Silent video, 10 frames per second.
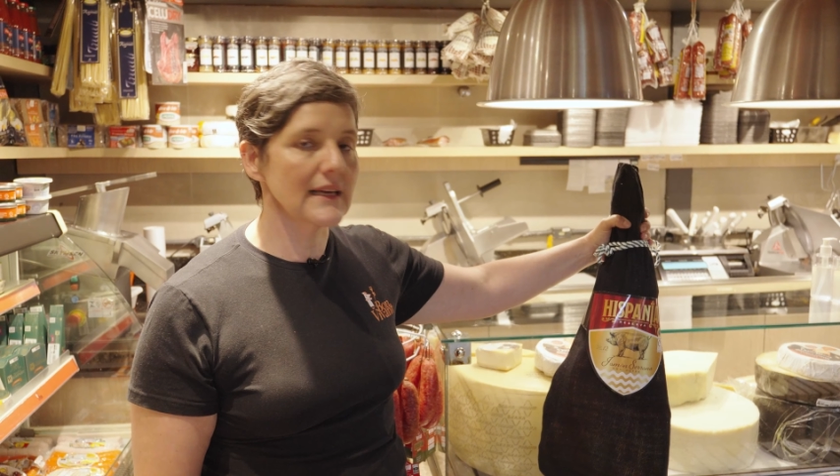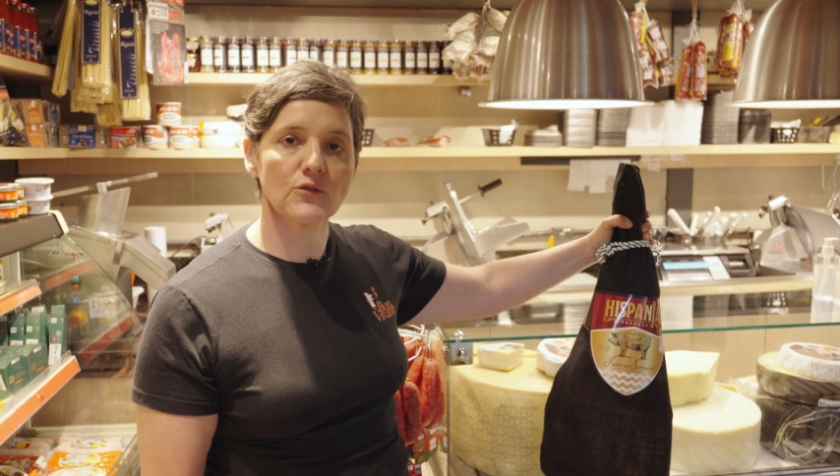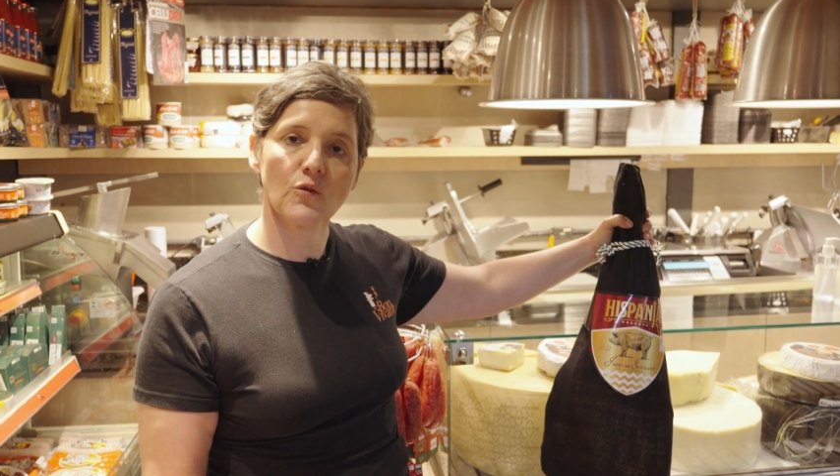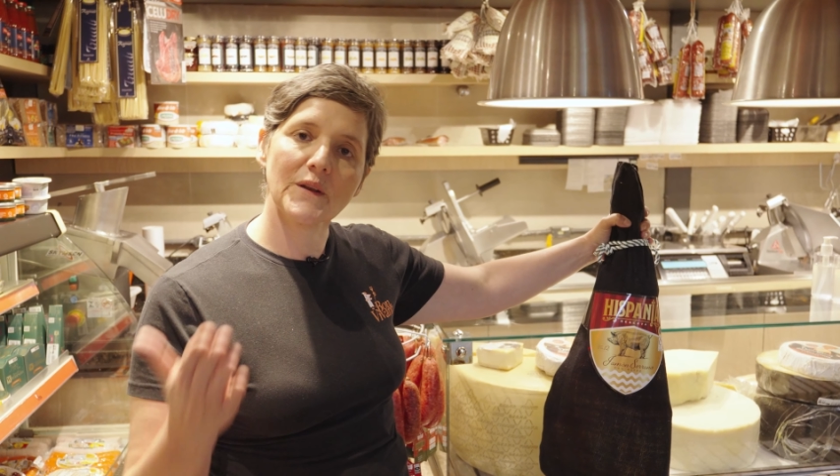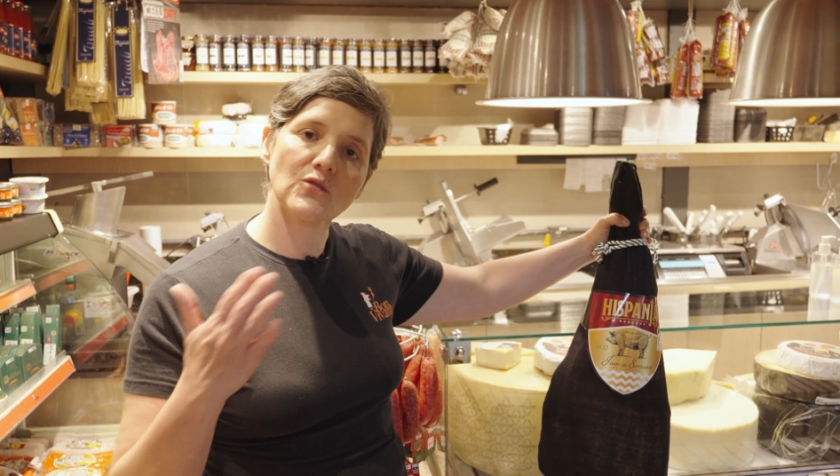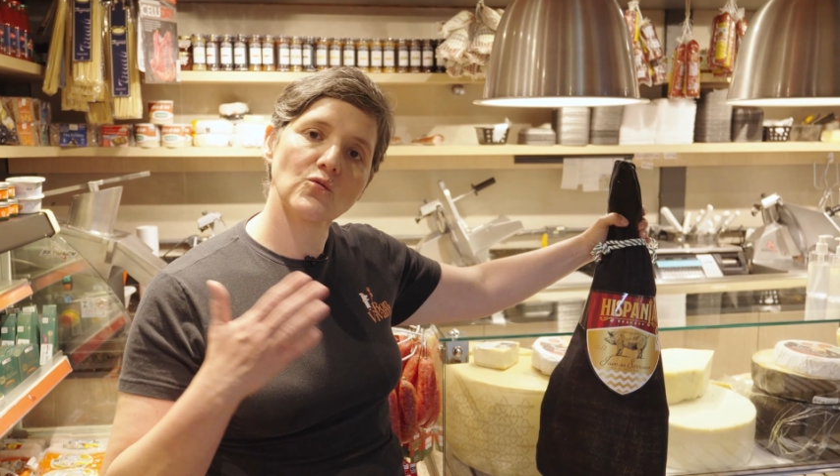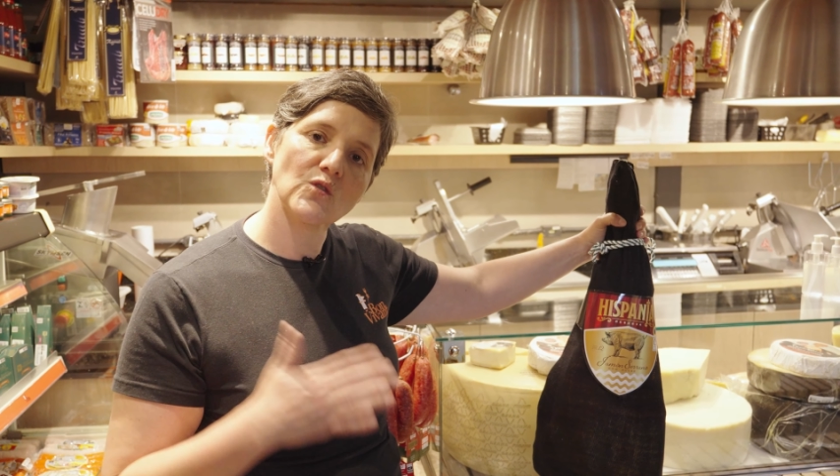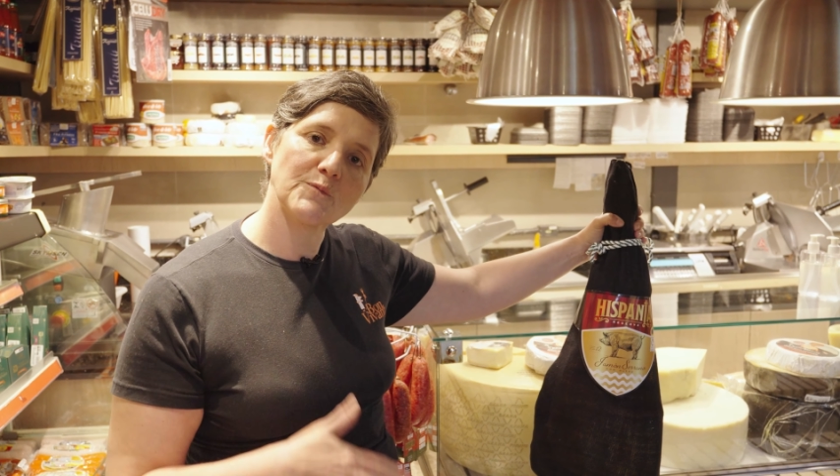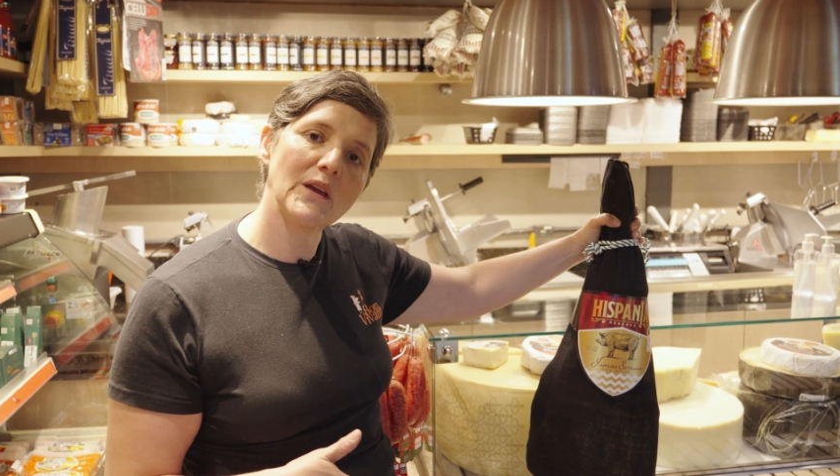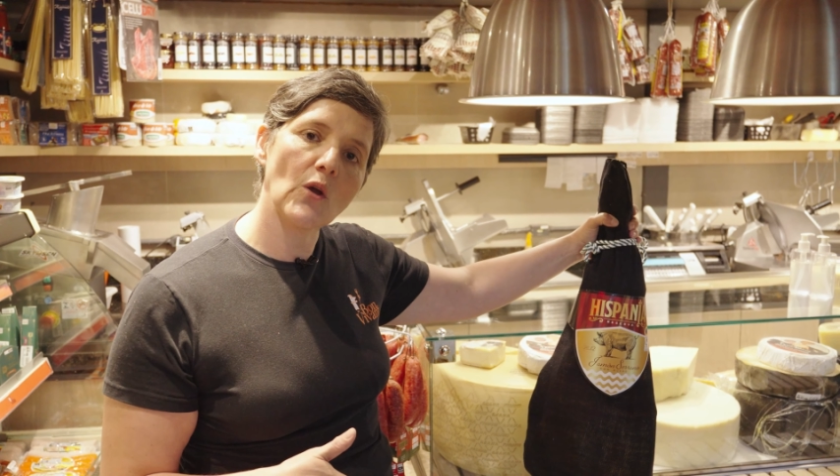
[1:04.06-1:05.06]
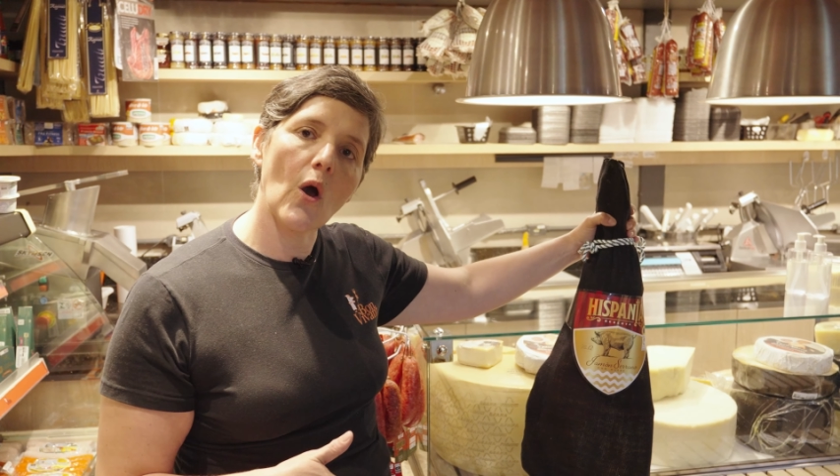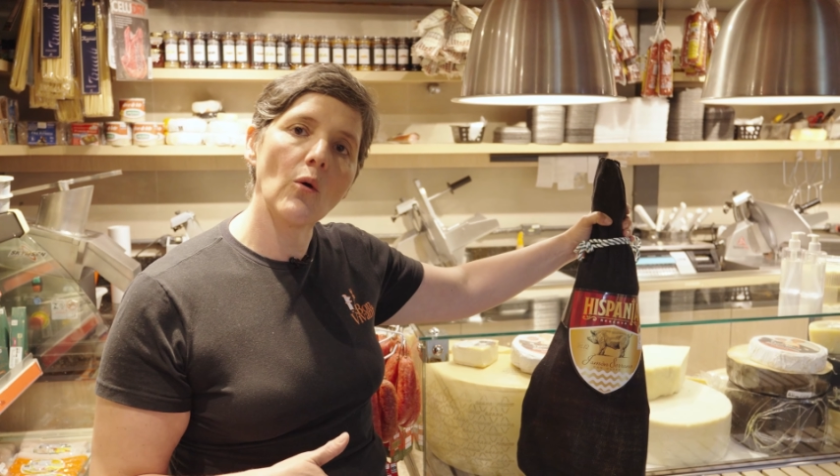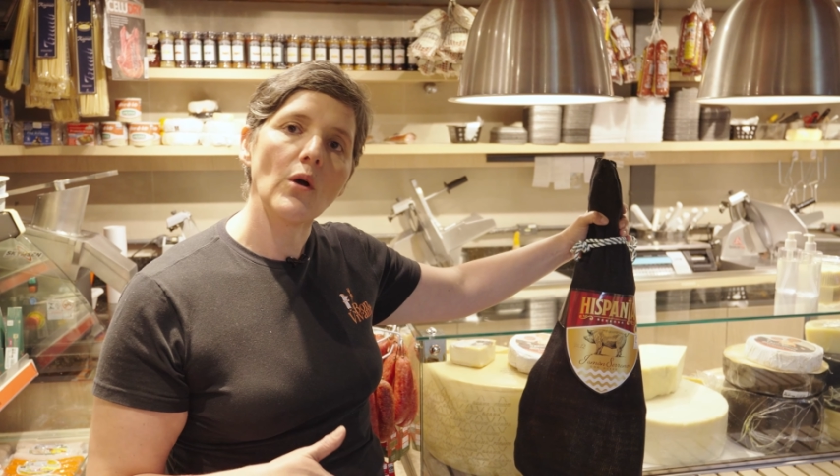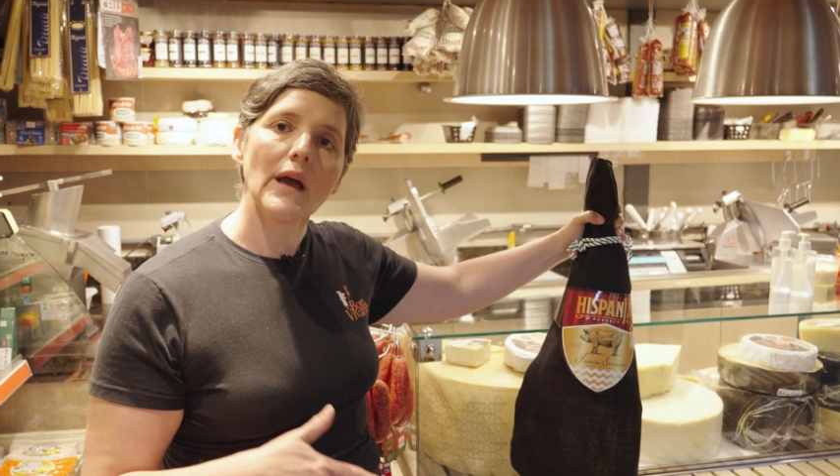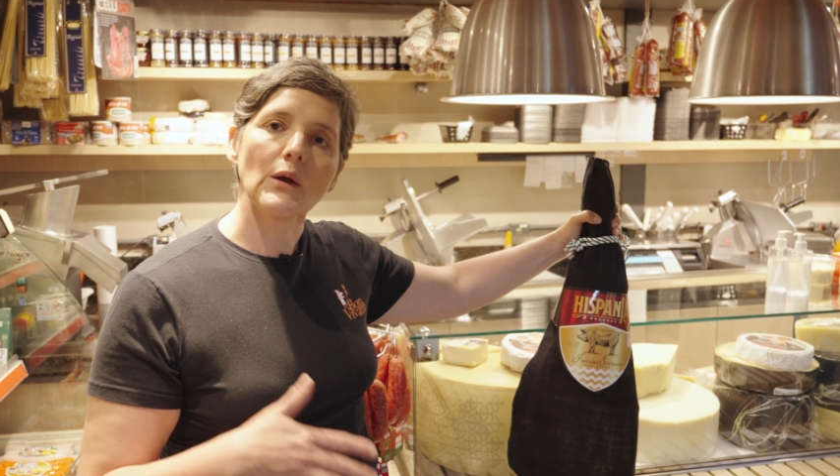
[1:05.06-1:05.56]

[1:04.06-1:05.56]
tanto o presunto espanhol